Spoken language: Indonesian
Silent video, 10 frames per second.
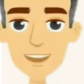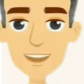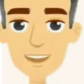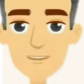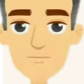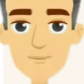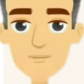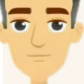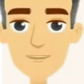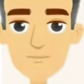Tulisan
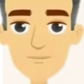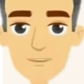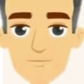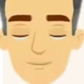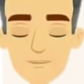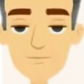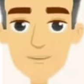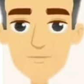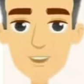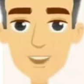di sini
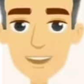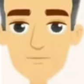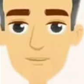four